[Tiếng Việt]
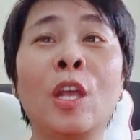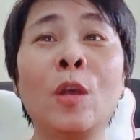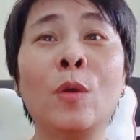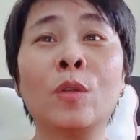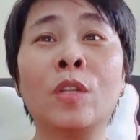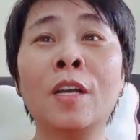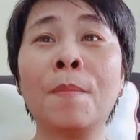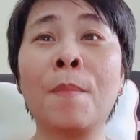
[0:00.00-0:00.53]

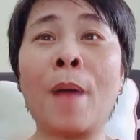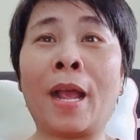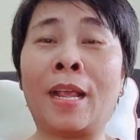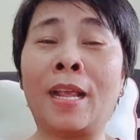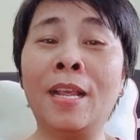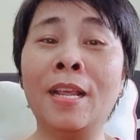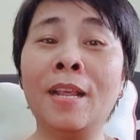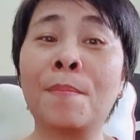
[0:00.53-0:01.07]
chiều thứ
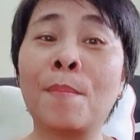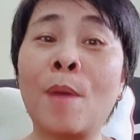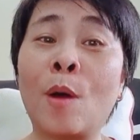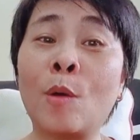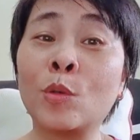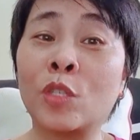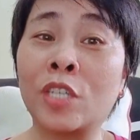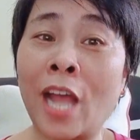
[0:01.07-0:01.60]
bảy
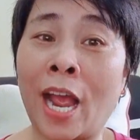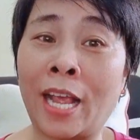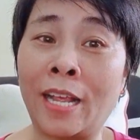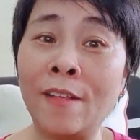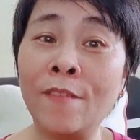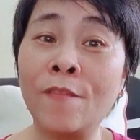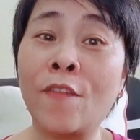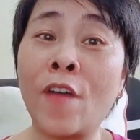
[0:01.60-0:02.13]
máu
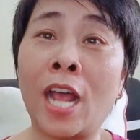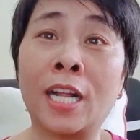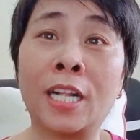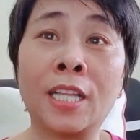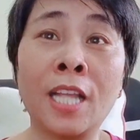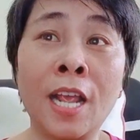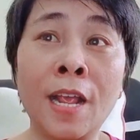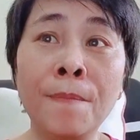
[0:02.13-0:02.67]
chảy
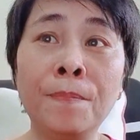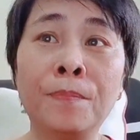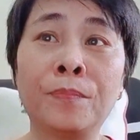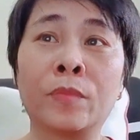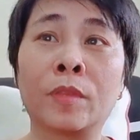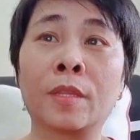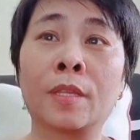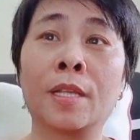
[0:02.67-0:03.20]
về
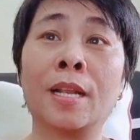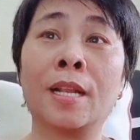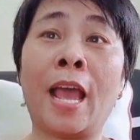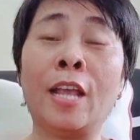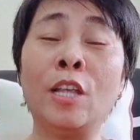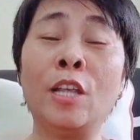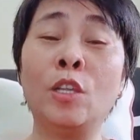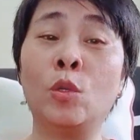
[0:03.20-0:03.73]
tim
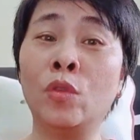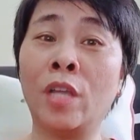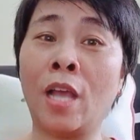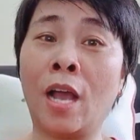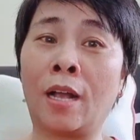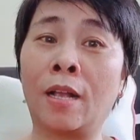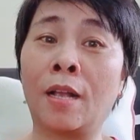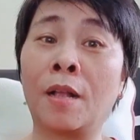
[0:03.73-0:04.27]
để chủ
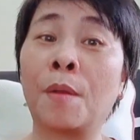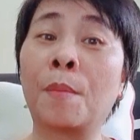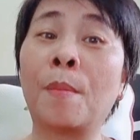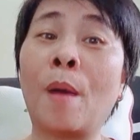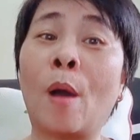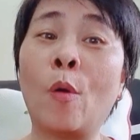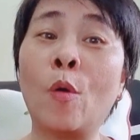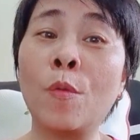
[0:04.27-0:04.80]
nhật
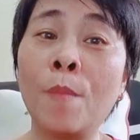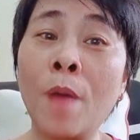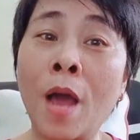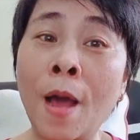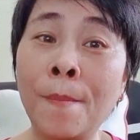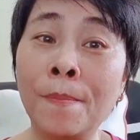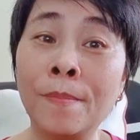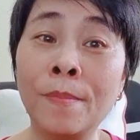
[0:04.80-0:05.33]
máu
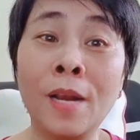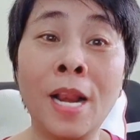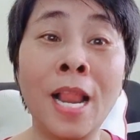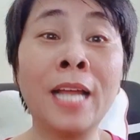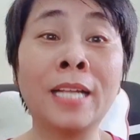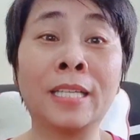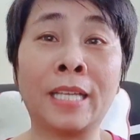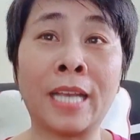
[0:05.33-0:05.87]
bơm
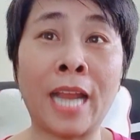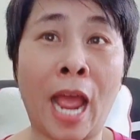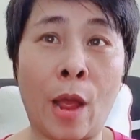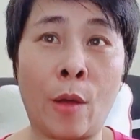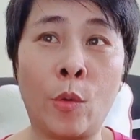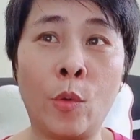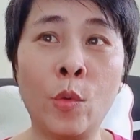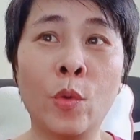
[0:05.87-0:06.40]
lên
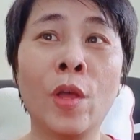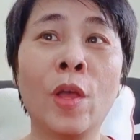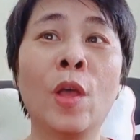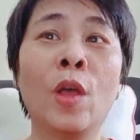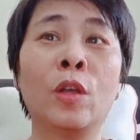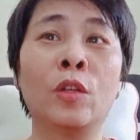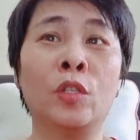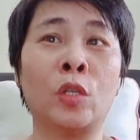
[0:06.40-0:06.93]
não
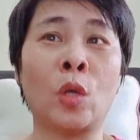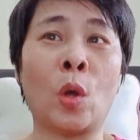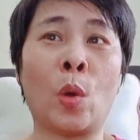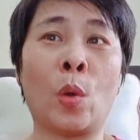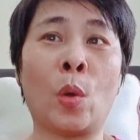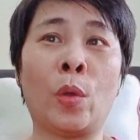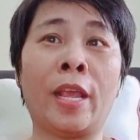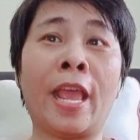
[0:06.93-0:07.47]

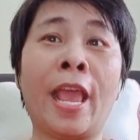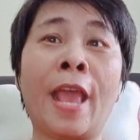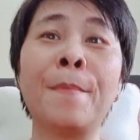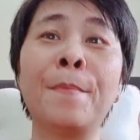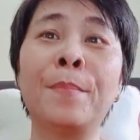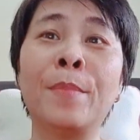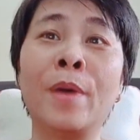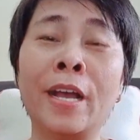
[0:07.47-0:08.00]
rồi
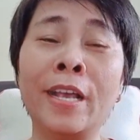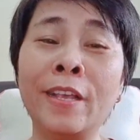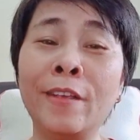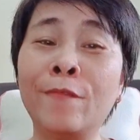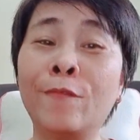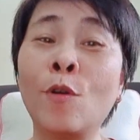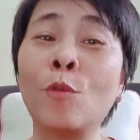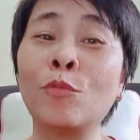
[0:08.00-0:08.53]
em
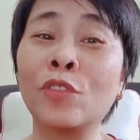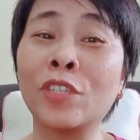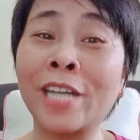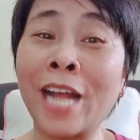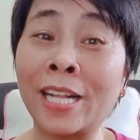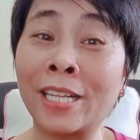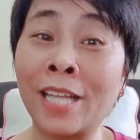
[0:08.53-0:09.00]
mới phun ra